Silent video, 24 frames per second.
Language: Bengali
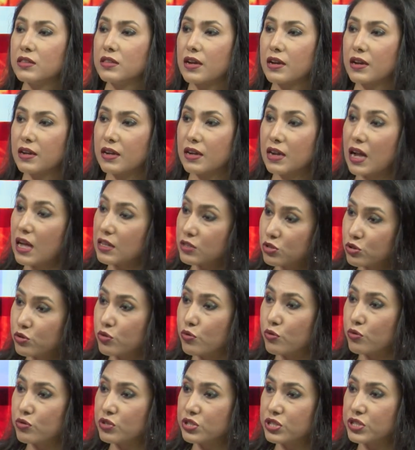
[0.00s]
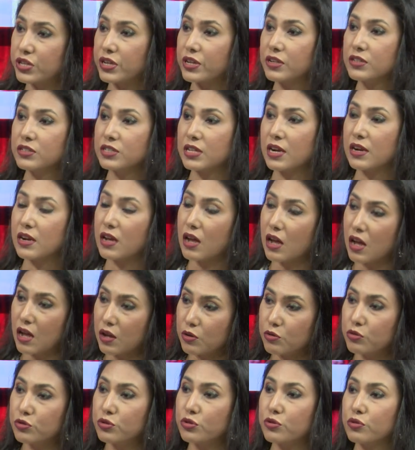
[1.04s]
তারা কাজ করছেন যারা
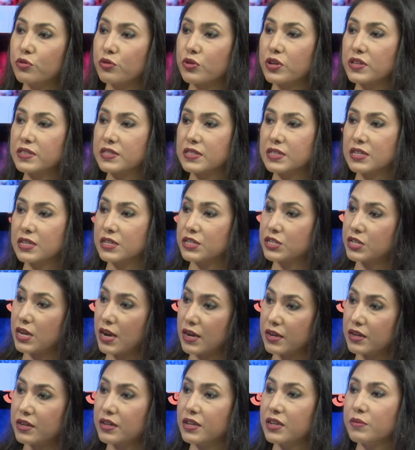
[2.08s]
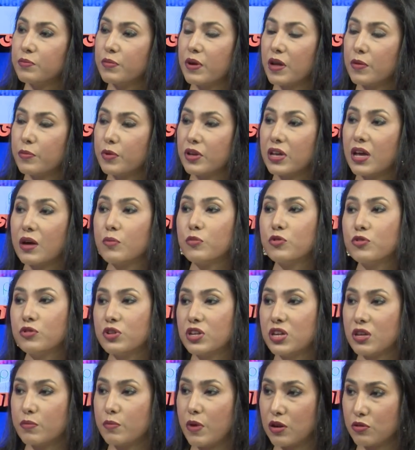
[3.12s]
আহত হয়েছে শারীরিকভাবে
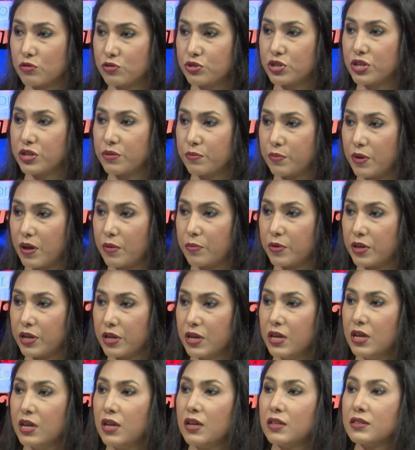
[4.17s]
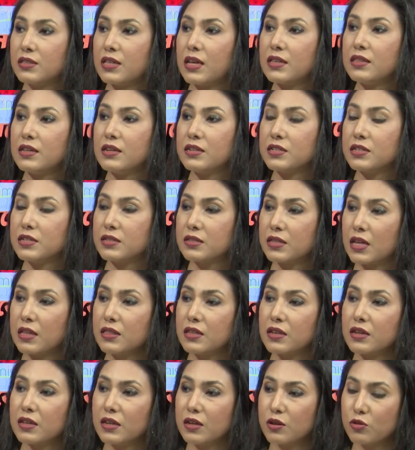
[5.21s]
এমনকি মানসিকভাবে তাদের
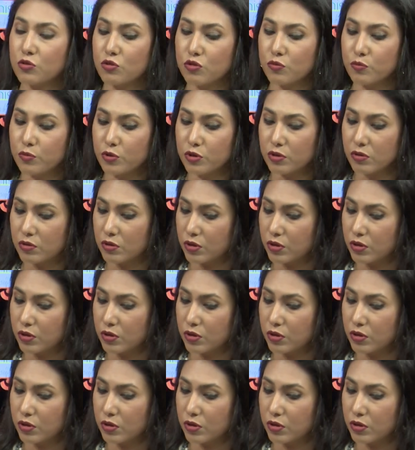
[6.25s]
তাদেরকে এরকম